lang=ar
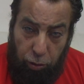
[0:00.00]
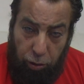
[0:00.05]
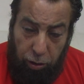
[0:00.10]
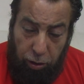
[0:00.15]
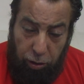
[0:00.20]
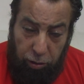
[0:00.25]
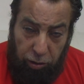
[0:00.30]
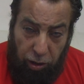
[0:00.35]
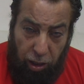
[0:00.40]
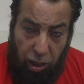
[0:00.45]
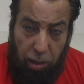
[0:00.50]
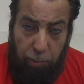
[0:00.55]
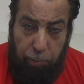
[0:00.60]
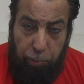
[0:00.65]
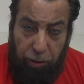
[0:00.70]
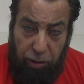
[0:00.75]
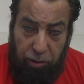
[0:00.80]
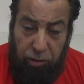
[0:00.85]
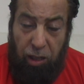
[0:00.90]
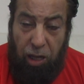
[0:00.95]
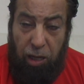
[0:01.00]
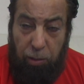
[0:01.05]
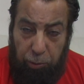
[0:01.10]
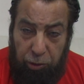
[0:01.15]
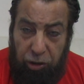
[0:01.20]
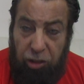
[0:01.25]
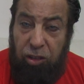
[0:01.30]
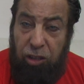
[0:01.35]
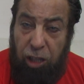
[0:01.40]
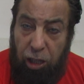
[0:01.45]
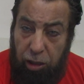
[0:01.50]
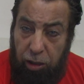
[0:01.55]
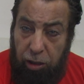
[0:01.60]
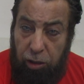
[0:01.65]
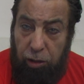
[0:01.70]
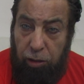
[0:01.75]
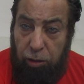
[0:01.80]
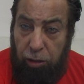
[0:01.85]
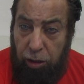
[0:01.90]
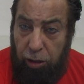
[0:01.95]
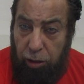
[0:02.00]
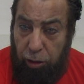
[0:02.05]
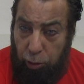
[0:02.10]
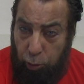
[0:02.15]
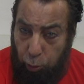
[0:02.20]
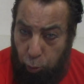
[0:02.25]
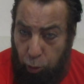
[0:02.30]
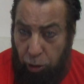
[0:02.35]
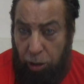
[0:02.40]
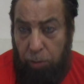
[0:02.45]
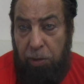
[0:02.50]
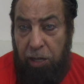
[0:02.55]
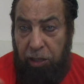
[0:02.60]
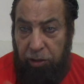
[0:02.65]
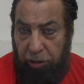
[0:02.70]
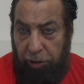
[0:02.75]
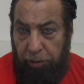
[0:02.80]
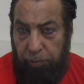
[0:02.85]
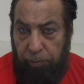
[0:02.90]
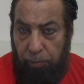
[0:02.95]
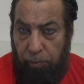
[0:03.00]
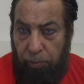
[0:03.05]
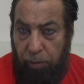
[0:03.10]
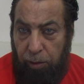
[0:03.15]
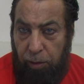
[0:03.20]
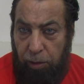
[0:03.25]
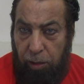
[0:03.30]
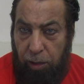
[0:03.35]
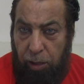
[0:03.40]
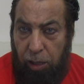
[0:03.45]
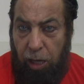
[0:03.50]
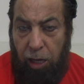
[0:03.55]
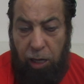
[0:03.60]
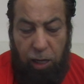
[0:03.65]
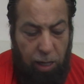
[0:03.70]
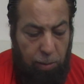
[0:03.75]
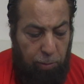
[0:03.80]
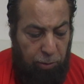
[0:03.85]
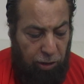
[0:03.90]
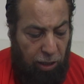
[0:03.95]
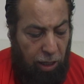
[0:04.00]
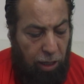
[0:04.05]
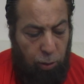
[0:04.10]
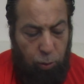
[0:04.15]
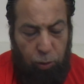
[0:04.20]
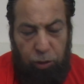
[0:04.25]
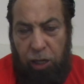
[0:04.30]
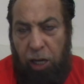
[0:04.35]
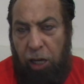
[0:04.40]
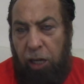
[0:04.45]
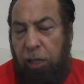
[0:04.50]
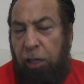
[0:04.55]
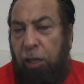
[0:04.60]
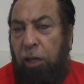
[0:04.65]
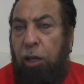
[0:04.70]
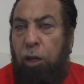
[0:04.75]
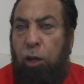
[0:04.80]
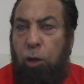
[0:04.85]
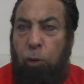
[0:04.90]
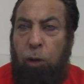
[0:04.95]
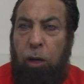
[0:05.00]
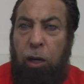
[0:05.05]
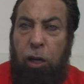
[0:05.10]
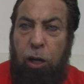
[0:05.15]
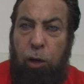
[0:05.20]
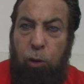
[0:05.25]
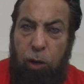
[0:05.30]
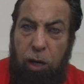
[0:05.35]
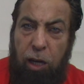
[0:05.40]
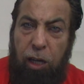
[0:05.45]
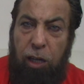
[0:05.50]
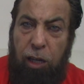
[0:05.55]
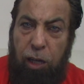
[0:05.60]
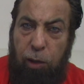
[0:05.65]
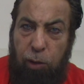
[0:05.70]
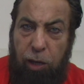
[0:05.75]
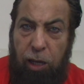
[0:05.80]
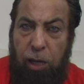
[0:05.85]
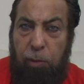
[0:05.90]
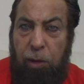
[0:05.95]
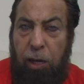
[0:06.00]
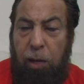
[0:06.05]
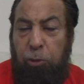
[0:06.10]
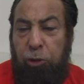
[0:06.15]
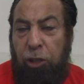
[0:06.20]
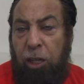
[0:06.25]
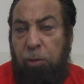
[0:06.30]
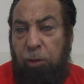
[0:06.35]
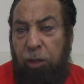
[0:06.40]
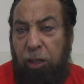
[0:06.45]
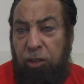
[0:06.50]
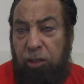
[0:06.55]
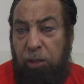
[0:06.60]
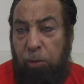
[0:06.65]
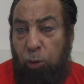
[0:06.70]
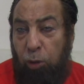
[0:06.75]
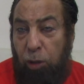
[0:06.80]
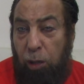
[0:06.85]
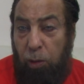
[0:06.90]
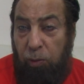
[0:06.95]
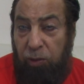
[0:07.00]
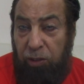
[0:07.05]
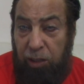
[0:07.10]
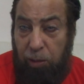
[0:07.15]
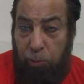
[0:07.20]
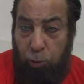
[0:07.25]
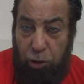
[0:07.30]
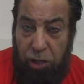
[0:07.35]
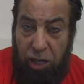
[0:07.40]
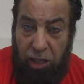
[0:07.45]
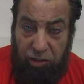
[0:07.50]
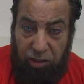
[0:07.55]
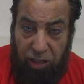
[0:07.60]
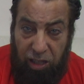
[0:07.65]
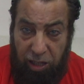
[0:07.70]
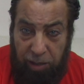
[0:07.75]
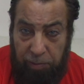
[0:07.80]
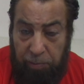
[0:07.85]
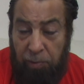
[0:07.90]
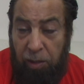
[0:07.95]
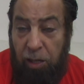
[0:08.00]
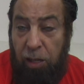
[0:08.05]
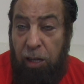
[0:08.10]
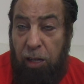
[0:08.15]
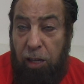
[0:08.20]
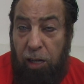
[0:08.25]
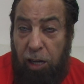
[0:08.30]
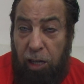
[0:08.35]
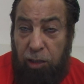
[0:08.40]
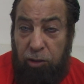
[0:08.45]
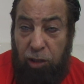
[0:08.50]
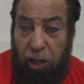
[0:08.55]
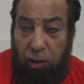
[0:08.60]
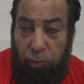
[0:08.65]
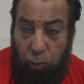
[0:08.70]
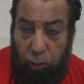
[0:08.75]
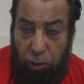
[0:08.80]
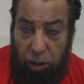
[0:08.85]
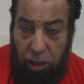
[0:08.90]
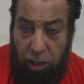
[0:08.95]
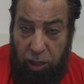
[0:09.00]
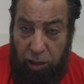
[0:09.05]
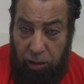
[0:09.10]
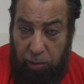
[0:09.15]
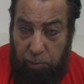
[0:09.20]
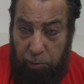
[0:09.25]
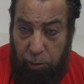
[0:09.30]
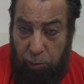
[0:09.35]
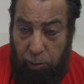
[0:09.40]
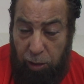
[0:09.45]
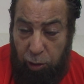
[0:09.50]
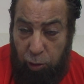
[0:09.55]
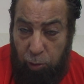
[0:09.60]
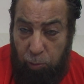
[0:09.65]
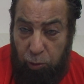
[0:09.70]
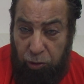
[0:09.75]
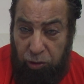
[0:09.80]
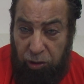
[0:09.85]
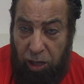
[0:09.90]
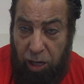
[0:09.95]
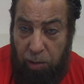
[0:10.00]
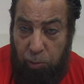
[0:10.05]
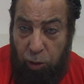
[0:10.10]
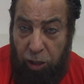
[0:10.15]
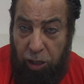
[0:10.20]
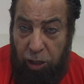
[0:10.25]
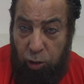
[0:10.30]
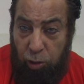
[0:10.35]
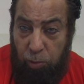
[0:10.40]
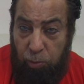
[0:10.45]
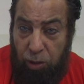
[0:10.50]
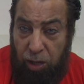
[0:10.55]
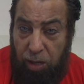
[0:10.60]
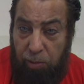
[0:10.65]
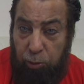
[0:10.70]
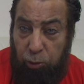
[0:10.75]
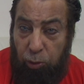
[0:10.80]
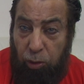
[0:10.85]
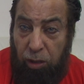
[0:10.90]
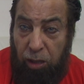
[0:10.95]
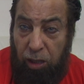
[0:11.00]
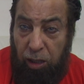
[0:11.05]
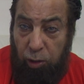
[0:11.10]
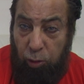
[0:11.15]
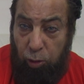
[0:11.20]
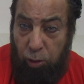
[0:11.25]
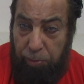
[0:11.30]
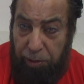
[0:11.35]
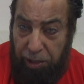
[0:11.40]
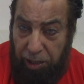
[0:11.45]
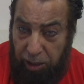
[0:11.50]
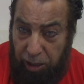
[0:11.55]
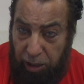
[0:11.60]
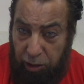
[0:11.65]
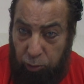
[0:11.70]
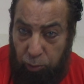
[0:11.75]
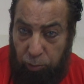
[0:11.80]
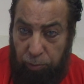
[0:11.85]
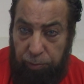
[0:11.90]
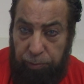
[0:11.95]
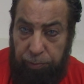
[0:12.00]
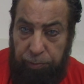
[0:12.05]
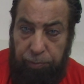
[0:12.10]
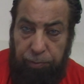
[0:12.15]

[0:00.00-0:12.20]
اقترب اقترب جدا آه، ظهور المهدي اللهم اجعله ولي حق والله اعلى واعلم اللهم اجعله الذين يستمعون القول فاتبعون احسنه استغفر الله العظيم لي ولكم والسلام عليكم ورحمه الله وبركاته